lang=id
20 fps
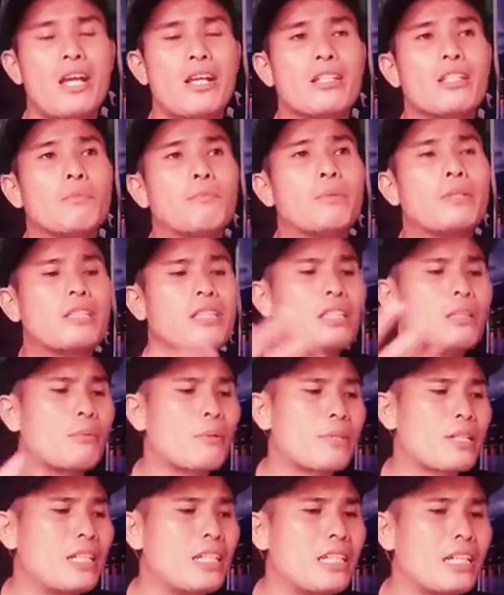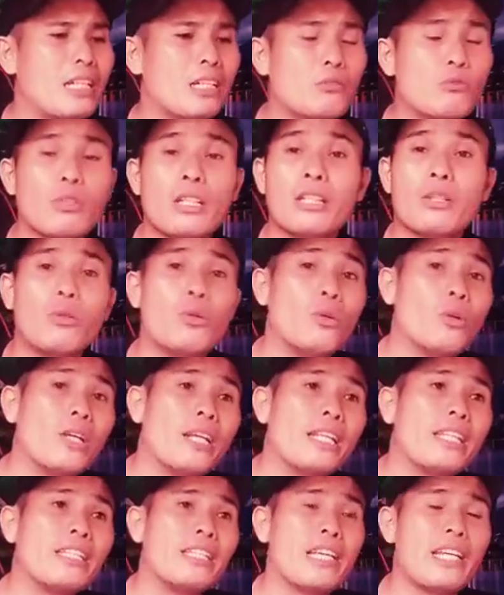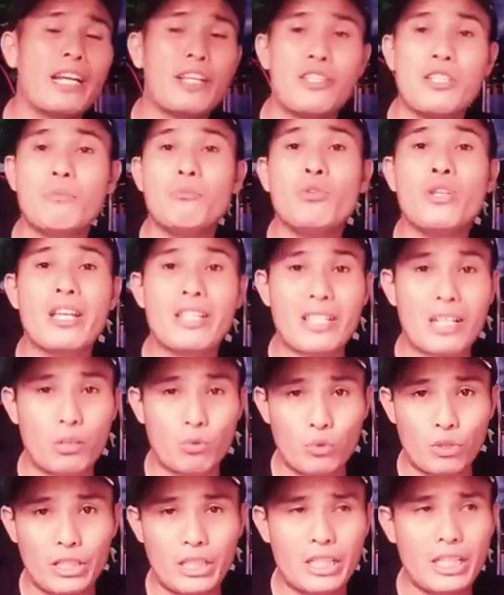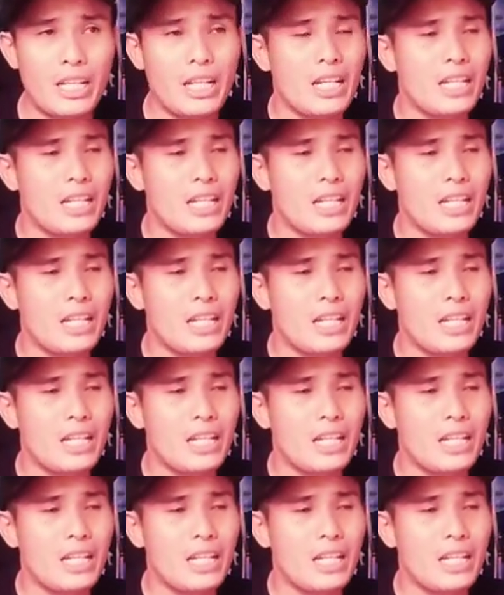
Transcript: Seperti teman-teman sekalian dilakukan oleh Kiai Haji Buya Sakuri.